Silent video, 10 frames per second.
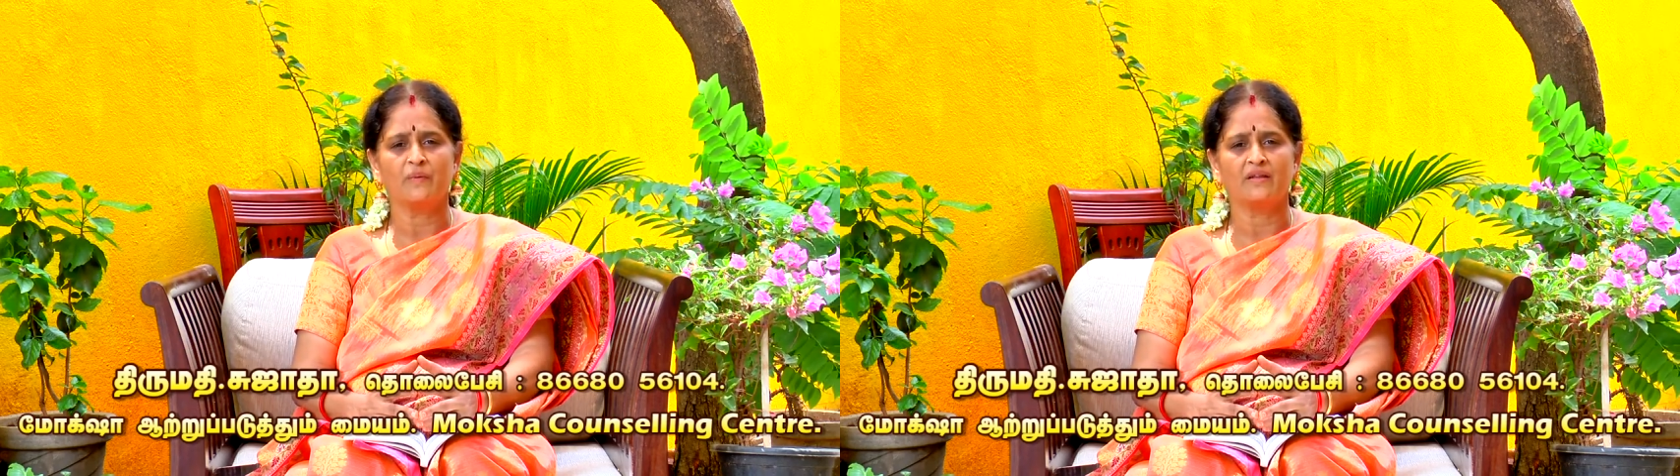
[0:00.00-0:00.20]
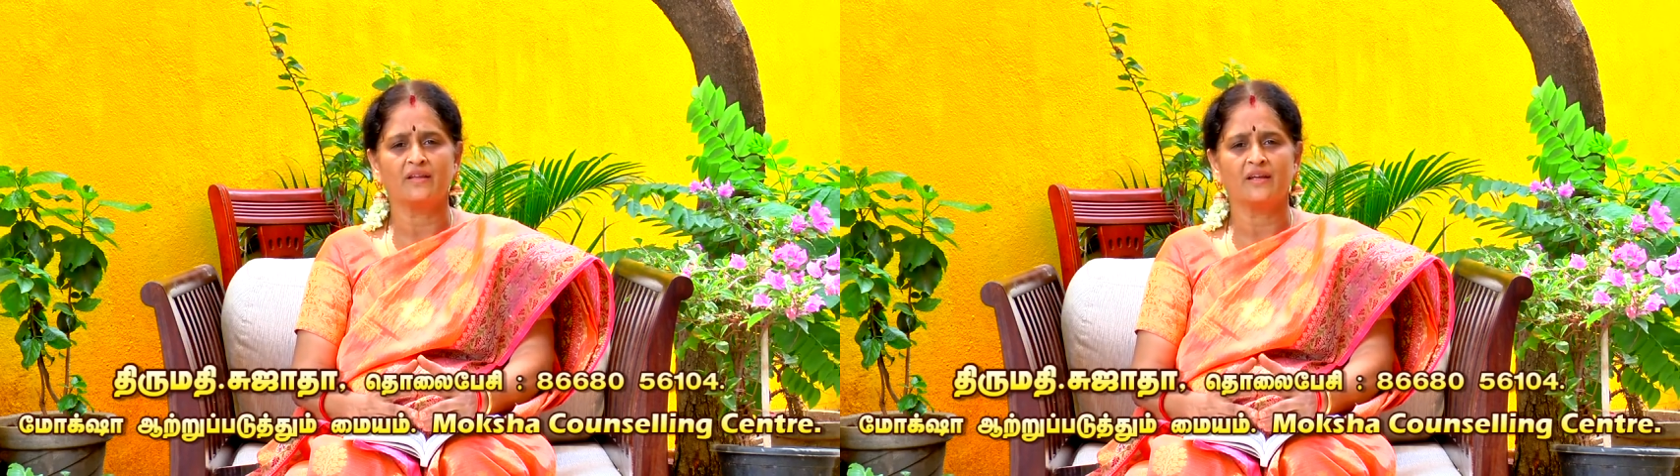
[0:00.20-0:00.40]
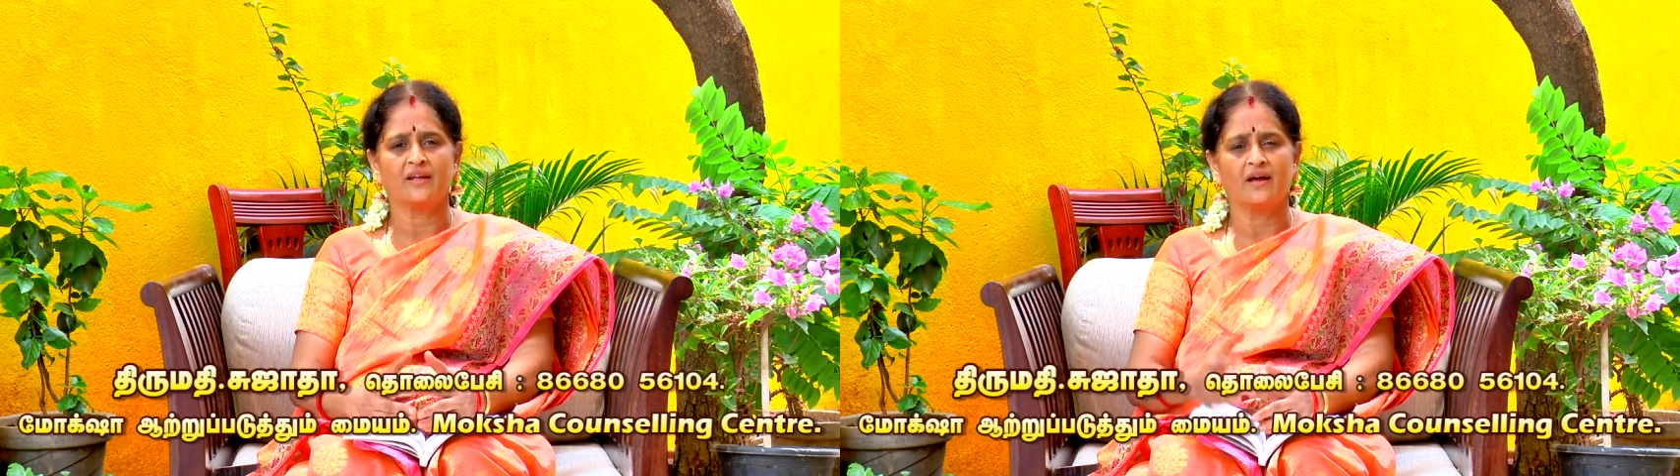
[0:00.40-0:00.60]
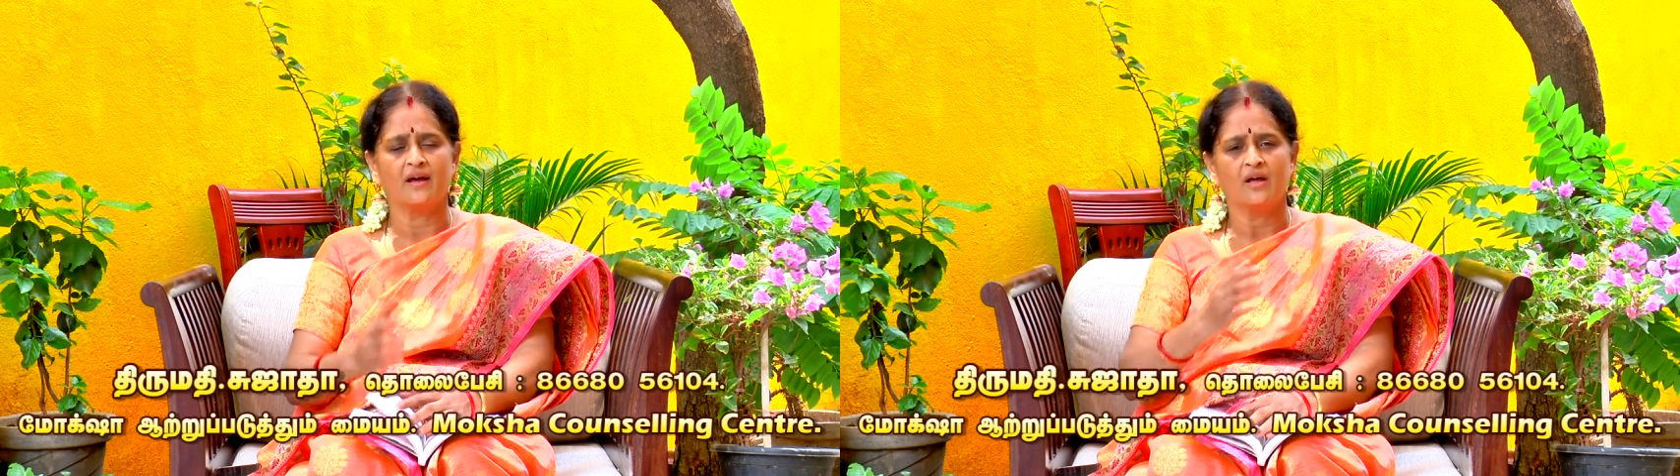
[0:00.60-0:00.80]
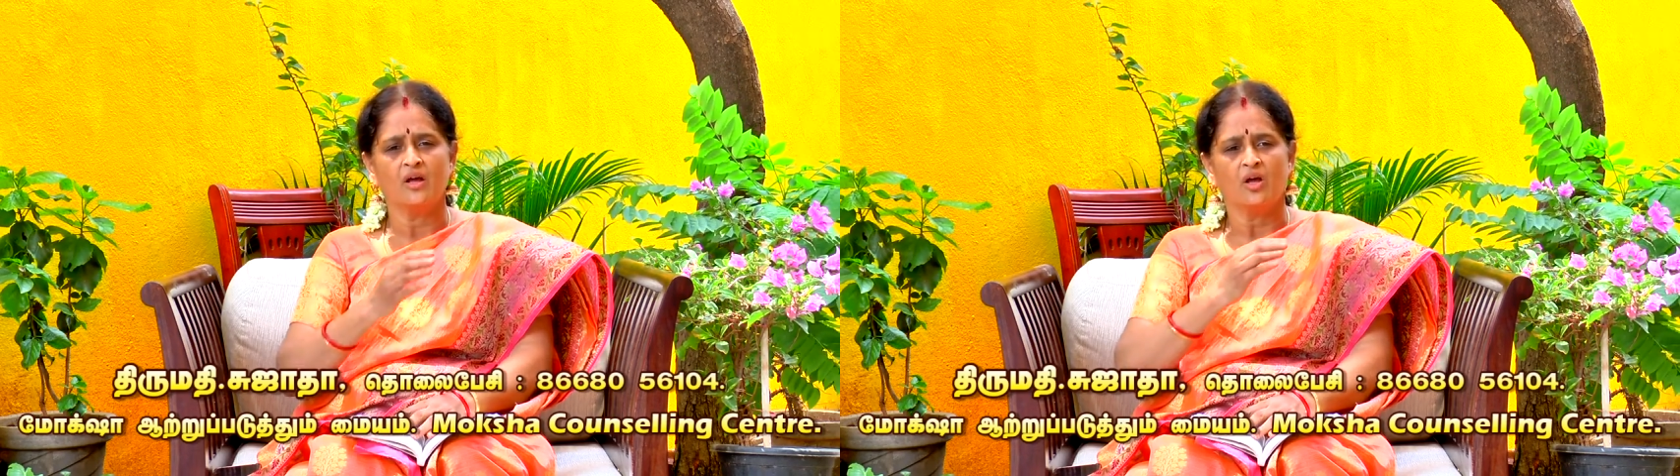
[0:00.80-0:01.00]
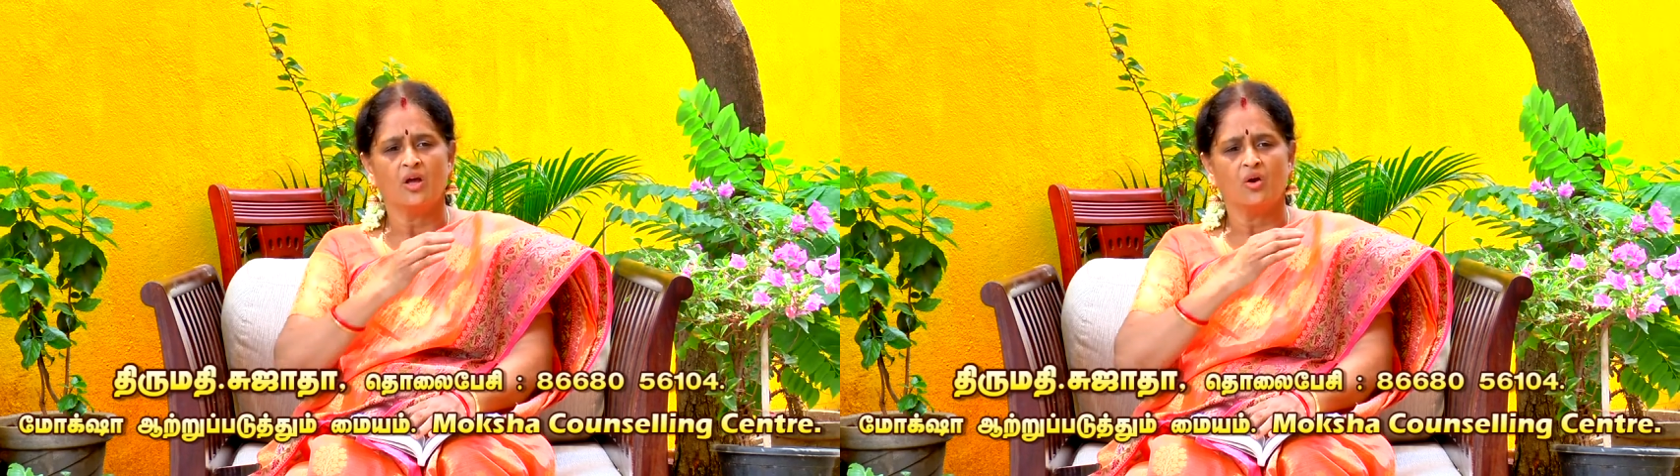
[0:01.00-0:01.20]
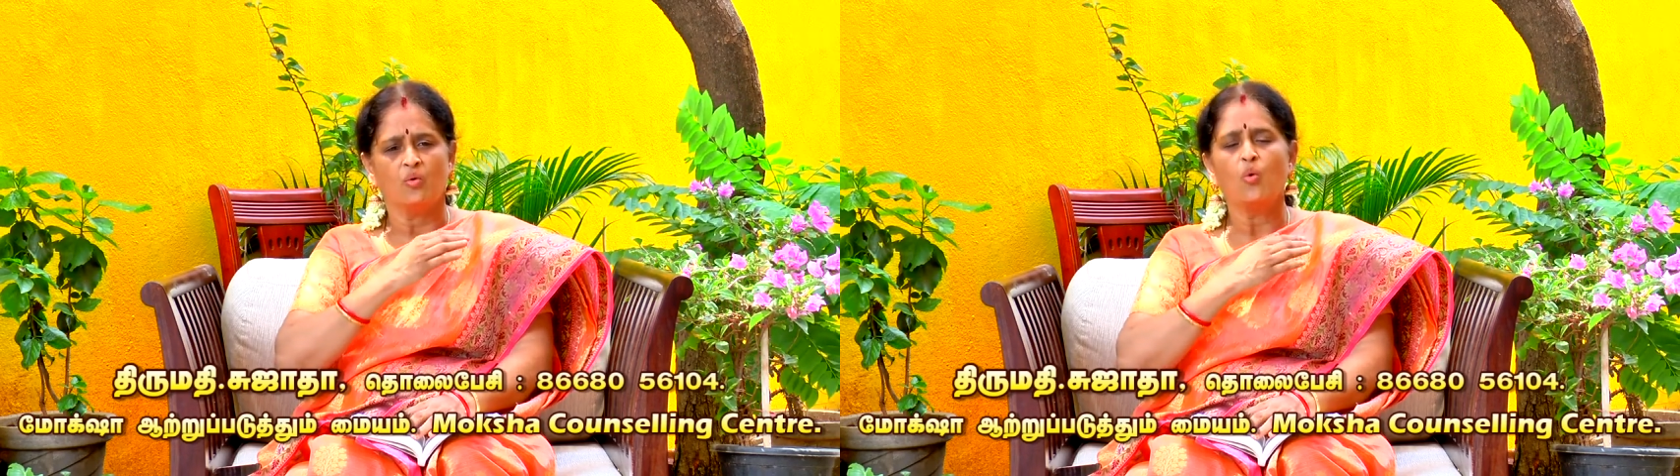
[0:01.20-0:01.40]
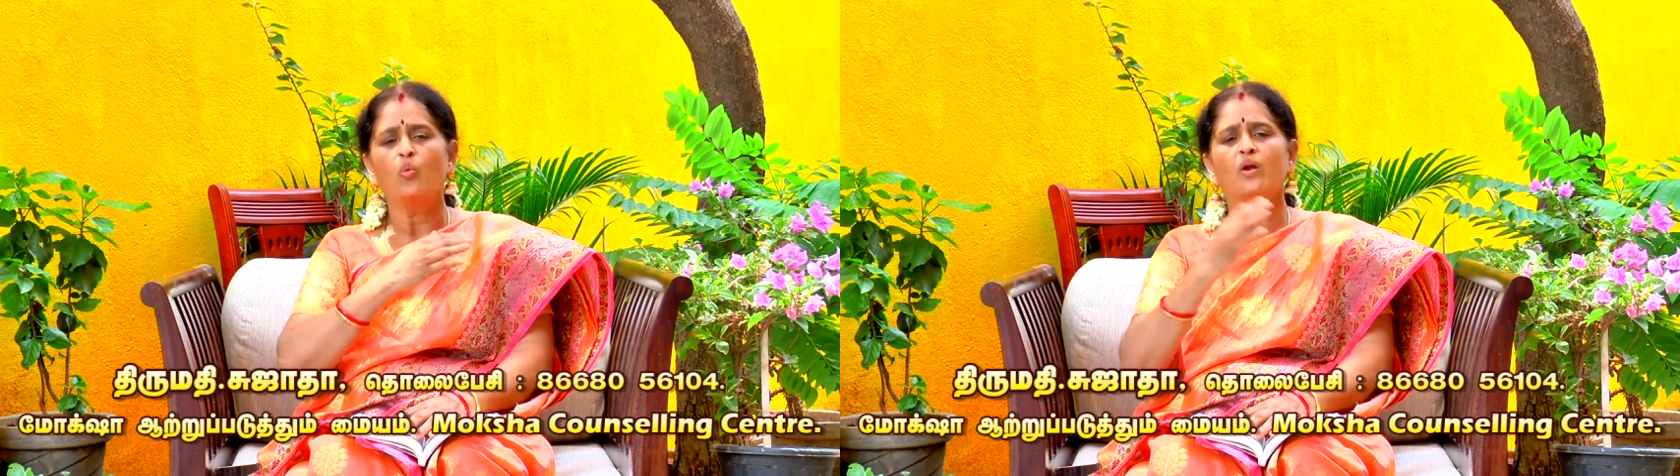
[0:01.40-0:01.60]
பார்த்திங்கன்னா
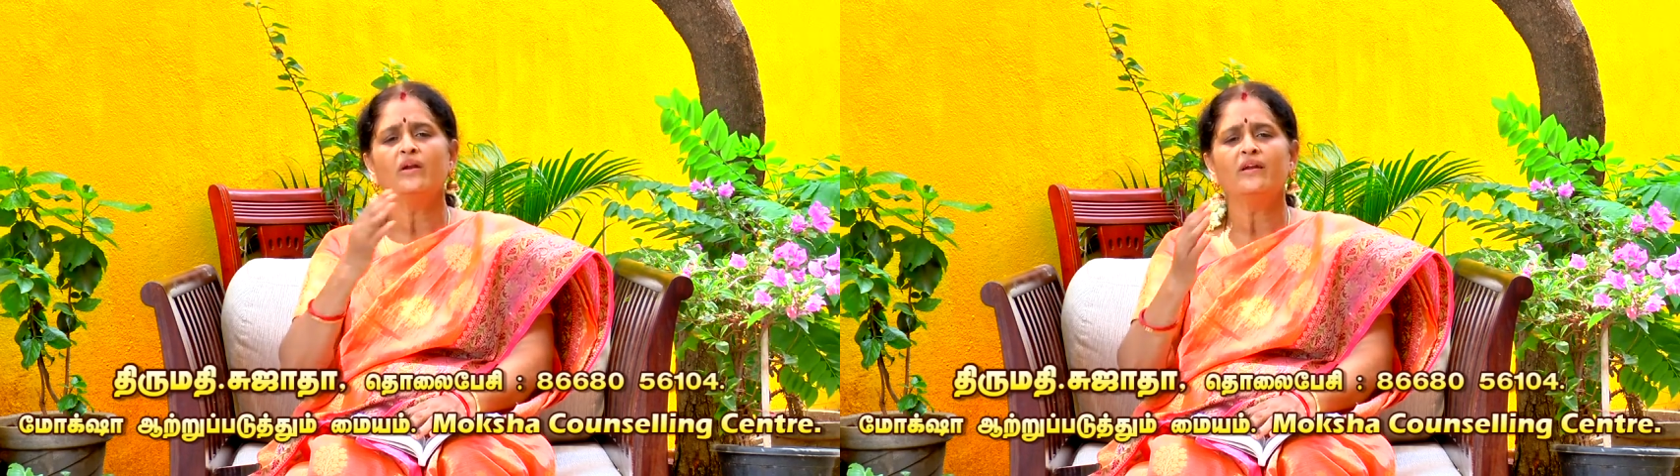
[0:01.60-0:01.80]
ஒவ்வொரு